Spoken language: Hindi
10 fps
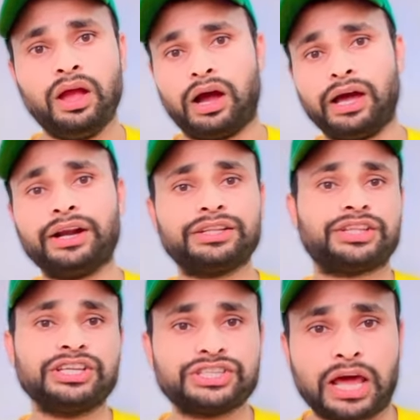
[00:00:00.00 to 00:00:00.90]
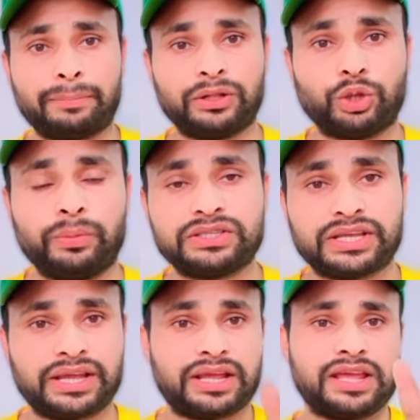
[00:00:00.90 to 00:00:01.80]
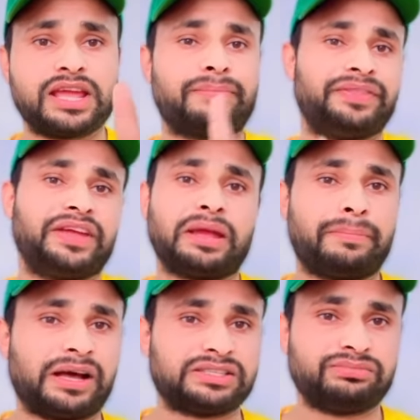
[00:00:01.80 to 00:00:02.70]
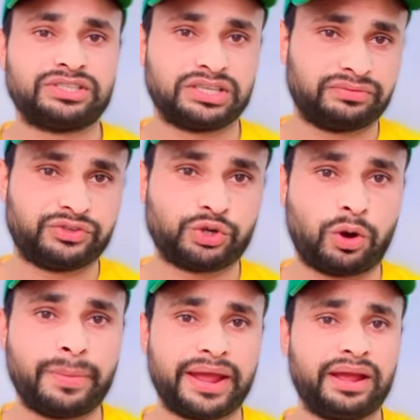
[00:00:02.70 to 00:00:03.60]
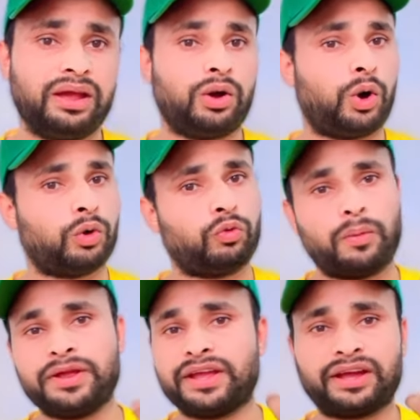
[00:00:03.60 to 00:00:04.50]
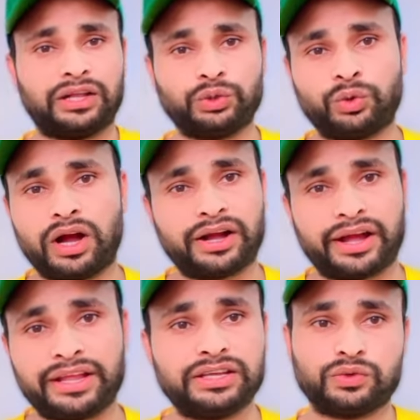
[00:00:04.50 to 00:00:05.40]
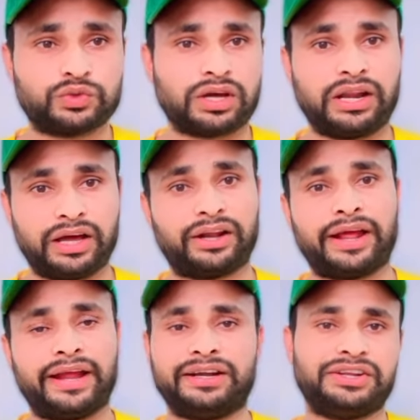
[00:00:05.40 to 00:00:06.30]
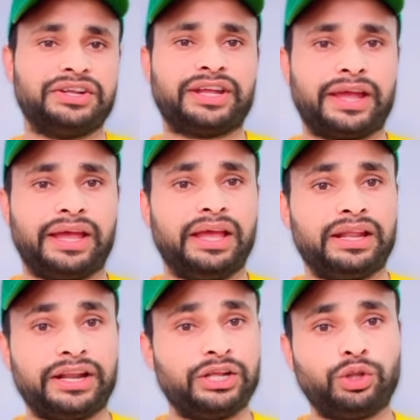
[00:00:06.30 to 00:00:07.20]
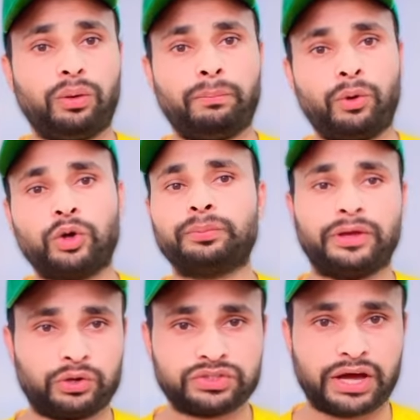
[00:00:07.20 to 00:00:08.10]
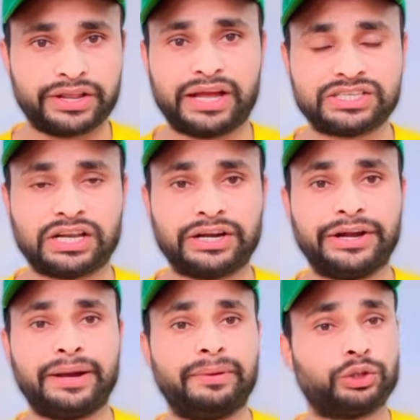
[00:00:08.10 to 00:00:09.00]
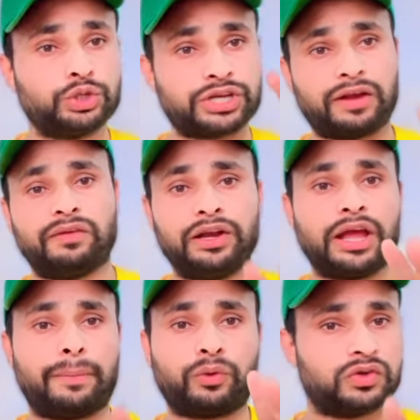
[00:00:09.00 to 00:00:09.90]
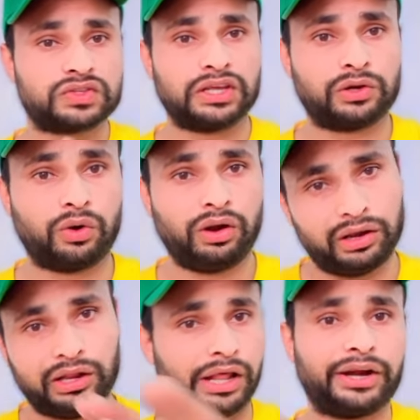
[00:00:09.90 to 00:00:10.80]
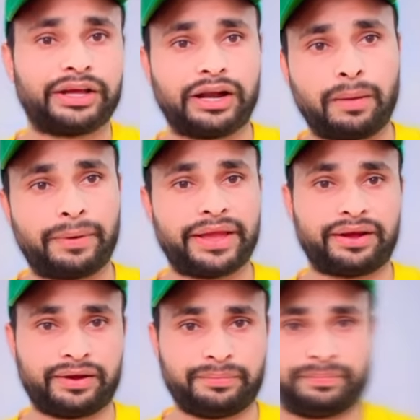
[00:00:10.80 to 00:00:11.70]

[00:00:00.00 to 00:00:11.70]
हर तीन चार बंदों में से एक बंदे के पास में सिर्फ जॉब है और वो भी इक्का दुक्का कहीं उसका लग रहा है ठीक है नहीं तो बहुत बेरोज़गारी आजकल की डेट में तो जेनवनली आपको स्किल को लर्न करना पड़ेगा